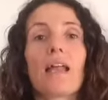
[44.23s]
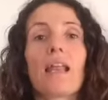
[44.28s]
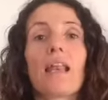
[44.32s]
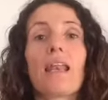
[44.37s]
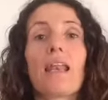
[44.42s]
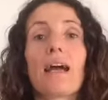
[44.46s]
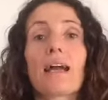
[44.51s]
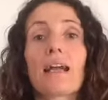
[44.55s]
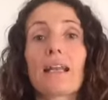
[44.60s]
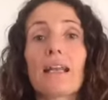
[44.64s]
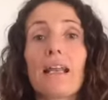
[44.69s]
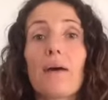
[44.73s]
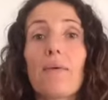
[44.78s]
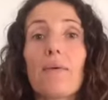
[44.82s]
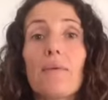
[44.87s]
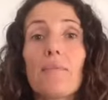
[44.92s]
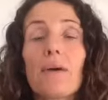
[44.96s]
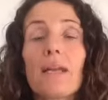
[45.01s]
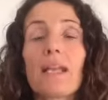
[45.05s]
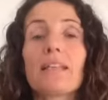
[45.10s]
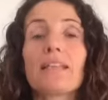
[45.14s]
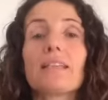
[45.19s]
La clave
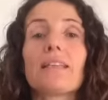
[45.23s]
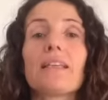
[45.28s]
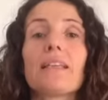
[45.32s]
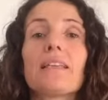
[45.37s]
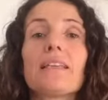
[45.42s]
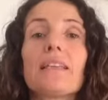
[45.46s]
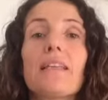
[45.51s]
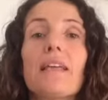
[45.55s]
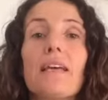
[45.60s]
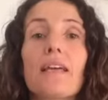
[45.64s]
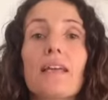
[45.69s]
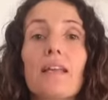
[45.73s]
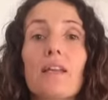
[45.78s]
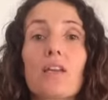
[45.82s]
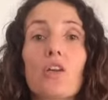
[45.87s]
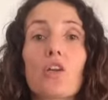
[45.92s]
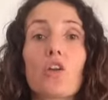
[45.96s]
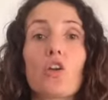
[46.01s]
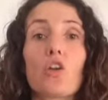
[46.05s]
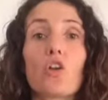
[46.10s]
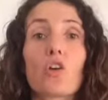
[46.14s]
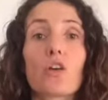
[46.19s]
para entender
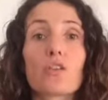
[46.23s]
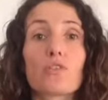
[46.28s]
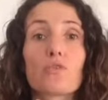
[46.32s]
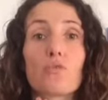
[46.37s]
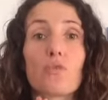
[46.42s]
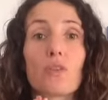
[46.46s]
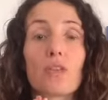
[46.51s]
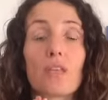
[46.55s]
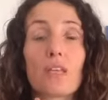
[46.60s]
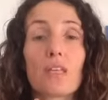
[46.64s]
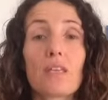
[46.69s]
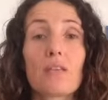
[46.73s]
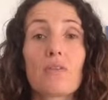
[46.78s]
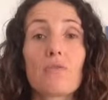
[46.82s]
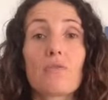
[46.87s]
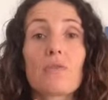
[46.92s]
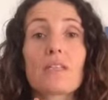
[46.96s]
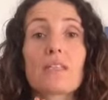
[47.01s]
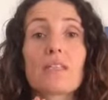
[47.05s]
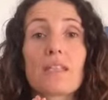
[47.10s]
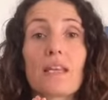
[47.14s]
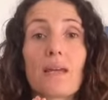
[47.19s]
lo que sucede en
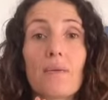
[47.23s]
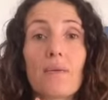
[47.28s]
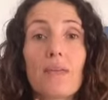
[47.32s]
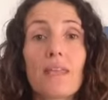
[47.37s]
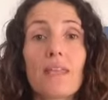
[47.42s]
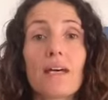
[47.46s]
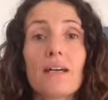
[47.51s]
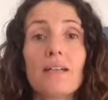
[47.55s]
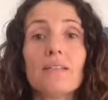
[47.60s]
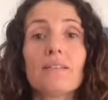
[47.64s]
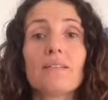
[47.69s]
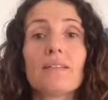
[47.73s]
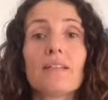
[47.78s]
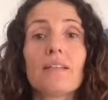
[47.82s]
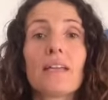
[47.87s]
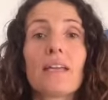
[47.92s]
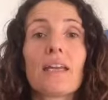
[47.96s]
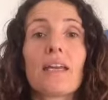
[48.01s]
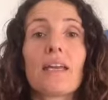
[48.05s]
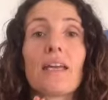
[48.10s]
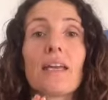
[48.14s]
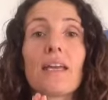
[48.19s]
nuestra vida
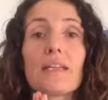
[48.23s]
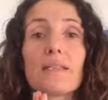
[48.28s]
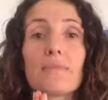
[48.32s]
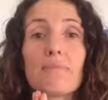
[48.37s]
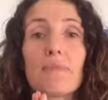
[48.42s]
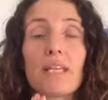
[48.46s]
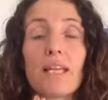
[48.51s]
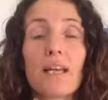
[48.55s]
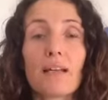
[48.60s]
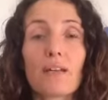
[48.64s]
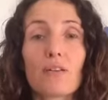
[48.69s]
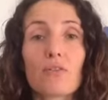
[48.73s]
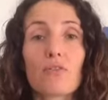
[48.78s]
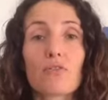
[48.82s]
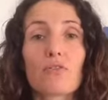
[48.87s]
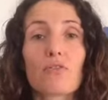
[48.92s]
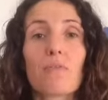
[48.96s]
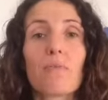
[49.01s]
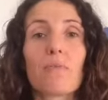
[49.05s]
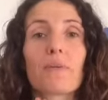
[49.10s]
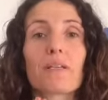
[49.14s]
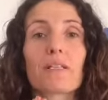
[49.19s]
es mirarnos
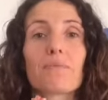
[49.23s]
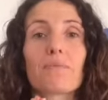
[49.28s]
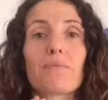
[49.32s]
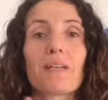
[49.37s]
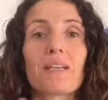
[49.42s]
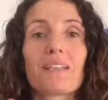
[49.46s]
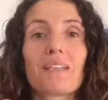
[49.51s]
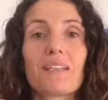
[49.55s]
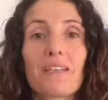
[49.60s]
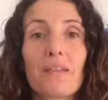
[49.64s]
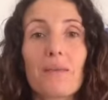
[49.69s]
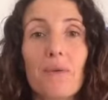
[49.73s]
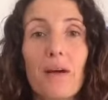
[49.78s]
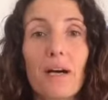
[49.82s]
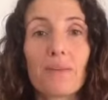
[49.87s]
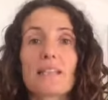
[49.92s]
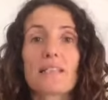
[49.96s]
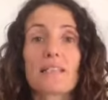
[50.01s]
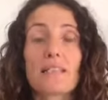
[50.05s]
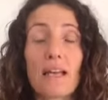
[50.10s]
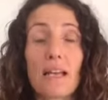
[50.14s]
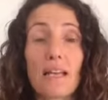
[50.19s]
con perspectiva,
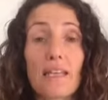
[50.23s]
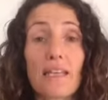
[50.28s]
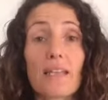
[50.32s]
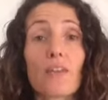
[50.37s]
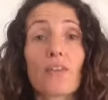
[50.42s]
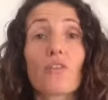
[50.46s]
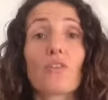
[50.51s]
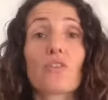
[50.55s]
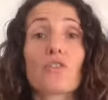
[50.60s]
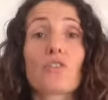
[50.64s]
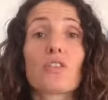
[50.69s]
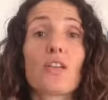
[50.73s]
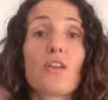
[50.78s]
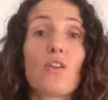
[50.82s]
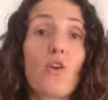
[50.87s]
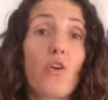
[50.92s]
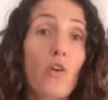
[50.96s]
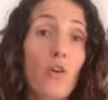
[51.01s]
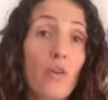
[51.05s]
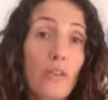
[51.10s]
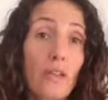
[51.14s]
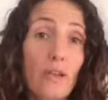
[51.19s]
salirnos del
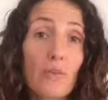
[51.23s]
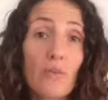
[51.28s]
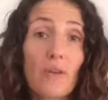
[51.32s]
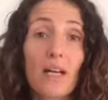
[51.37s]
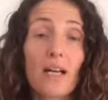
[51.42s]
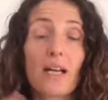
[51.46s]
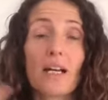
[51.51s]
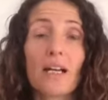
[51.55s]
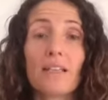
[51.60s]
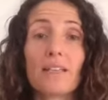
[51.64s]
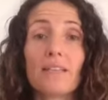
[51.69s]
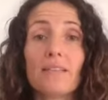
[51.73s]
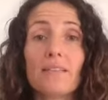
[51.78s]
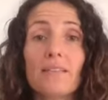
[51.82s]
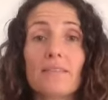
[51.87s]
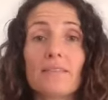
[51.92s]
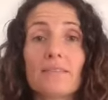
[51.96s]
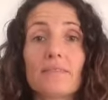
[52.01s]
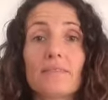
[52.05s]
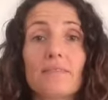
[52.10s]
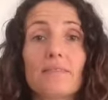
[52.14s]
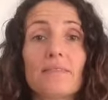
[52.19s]
ojo del huracán,
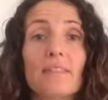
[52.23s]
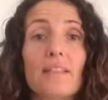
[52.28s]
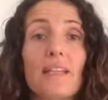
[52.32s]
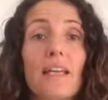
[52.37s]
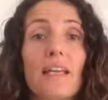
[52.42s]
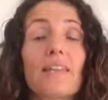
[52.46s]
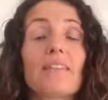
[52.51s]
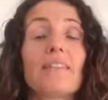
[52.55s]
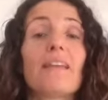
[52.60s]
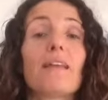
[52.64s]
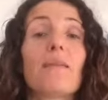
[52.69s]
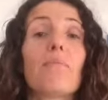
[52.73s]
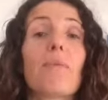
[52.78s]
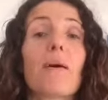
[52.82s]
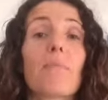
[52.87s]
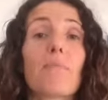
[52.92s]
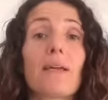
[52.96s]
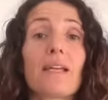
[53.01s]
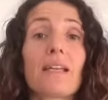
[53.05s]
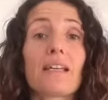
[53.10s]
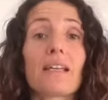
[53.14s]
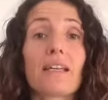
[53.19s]
del
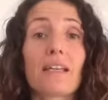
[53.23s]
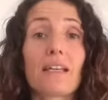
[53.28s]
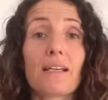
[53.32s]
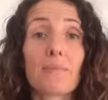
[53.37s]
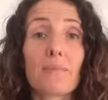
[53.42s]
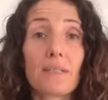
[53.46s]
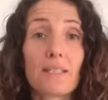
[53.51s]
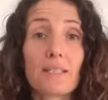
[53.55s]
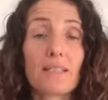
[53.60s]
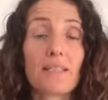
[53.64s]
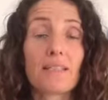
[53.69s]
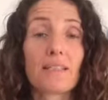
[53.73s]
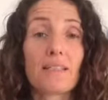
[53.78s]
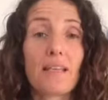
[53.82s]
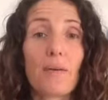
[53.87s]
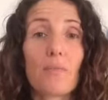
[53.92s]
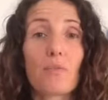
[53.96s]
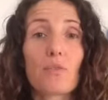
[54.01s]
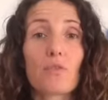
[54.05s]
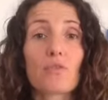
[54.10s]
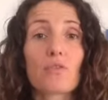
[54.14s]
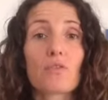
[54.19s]
papel que
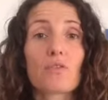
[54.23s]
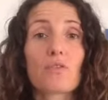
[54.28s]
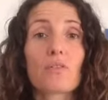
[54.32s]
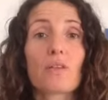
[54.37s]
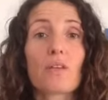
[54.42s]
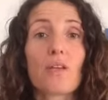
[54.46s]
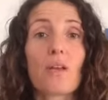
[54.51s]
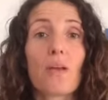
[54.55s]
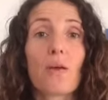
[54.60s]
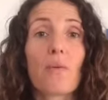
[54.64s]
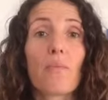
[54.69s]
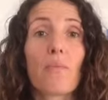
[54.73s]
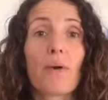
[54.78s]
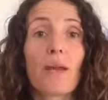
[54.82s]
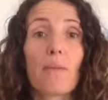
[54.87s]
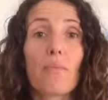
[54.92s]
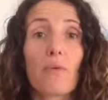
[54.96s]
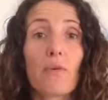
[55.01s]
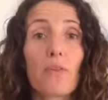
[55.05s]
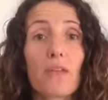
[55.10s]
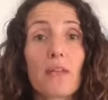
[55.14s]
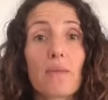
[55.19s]
representamos,
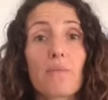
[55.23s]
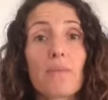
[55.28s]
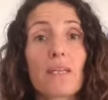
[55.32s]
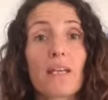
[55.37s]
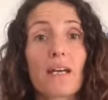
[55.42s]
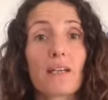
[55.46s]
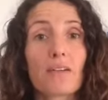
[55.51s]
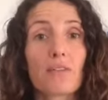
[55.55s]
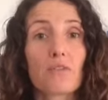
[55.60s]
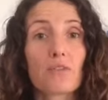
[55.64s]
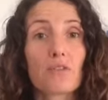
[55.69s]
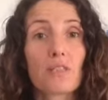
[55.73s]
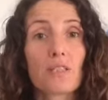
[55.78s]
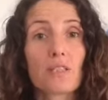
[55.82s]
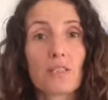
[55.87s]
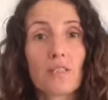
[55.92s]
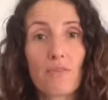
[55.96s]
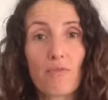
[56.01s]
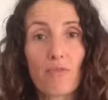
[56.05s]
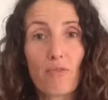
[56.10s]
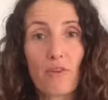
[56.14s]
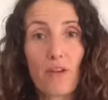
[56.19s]
para poder mirarnos
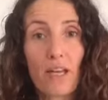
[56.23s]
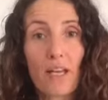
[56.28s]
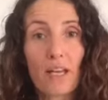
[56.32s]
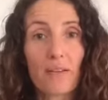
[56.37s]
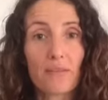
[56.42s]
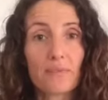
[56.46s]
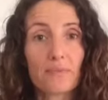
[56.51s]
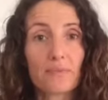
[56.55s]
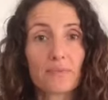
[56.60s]
desde fuera.